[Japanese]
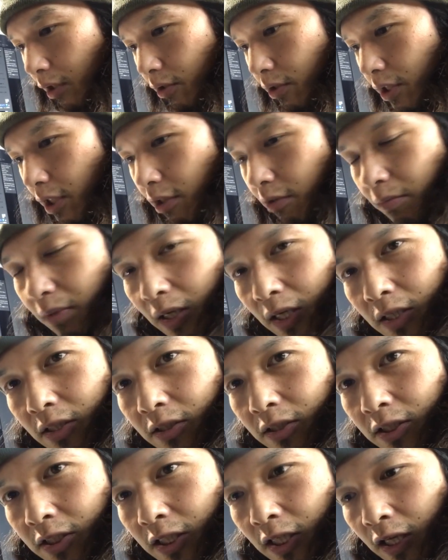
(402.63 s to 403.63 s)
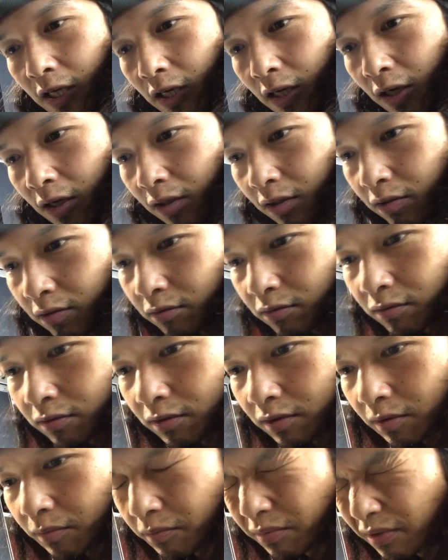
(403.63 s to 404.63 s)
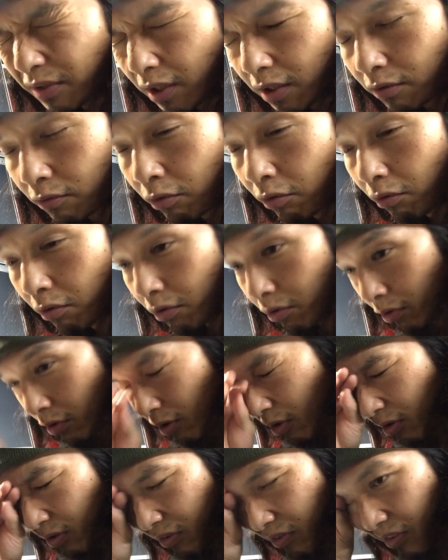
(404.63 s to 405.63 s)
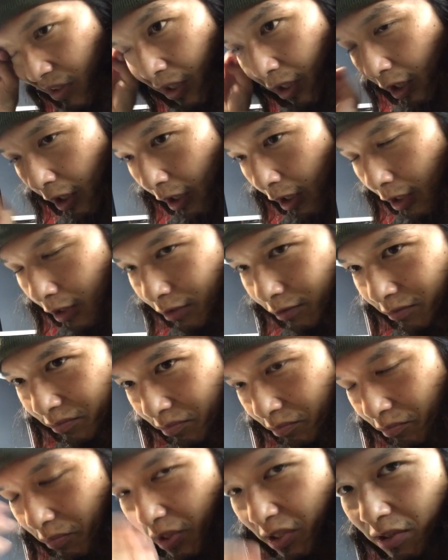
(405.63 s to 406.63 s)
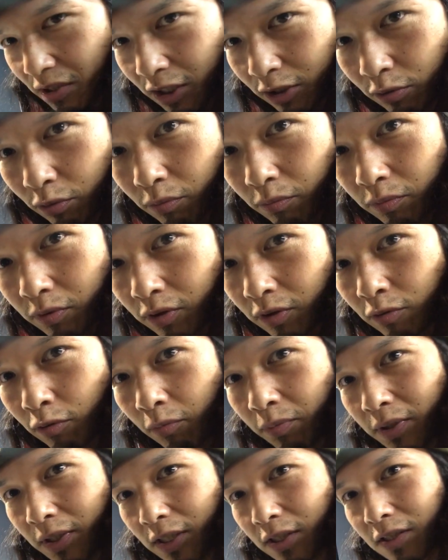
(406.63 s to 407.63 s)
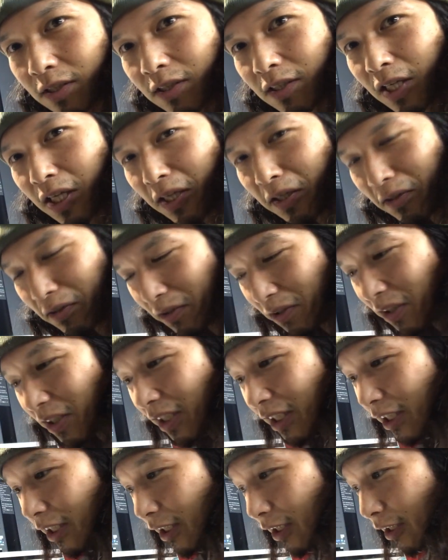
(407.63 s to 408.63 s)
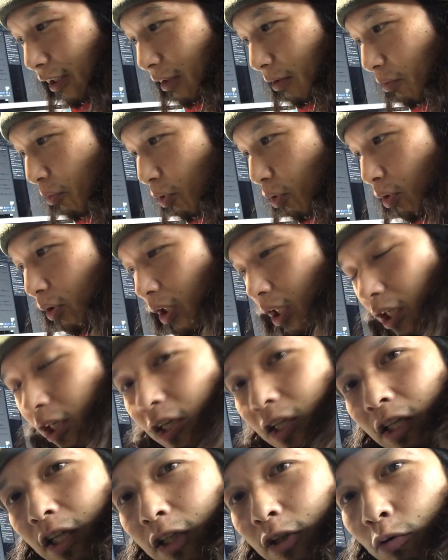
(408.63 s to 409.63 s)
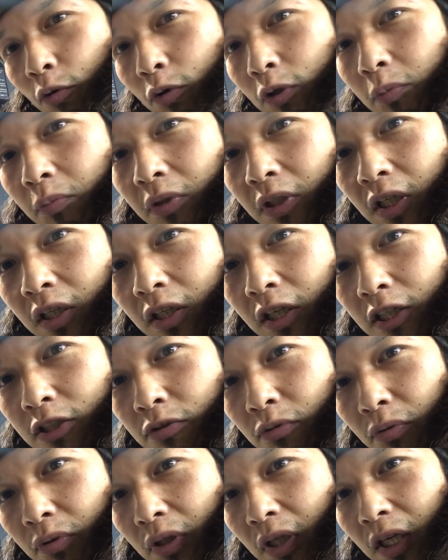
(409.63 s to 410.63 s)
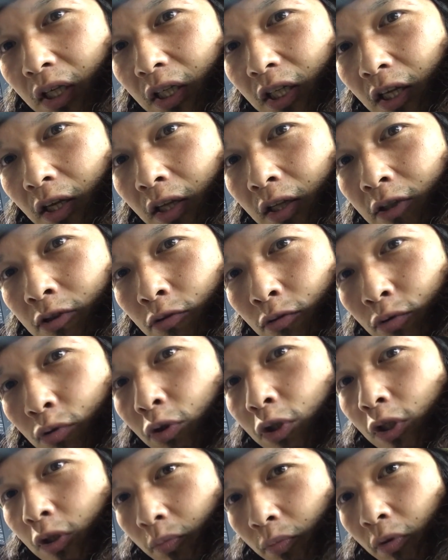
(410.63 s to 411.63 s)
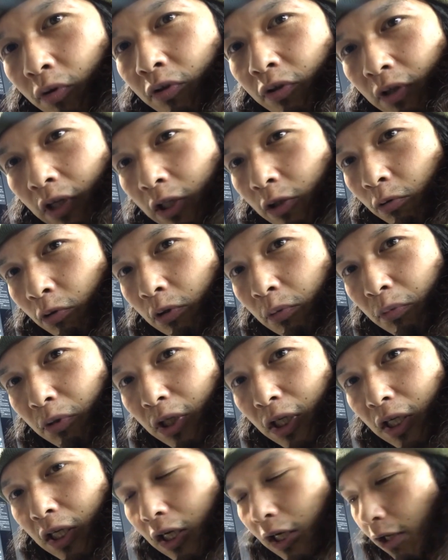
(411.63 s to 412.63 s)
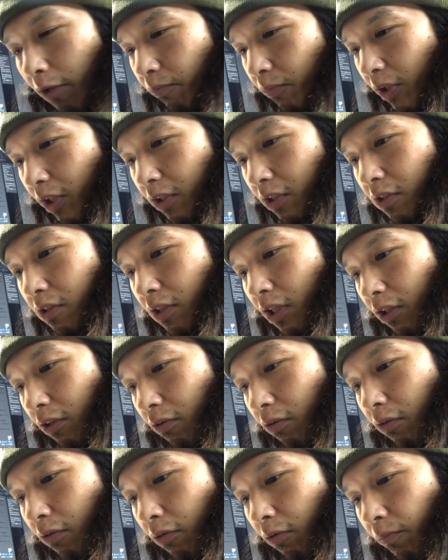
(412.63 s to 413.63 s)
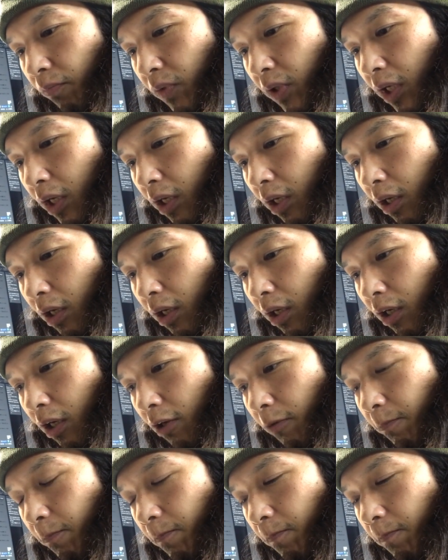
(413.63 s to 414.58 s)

セル回してプラグホールから水が飛び出すっていう、もうなんかねどうにもなんない状態で、その時の僕にはどうにもなんなかったんですけど、で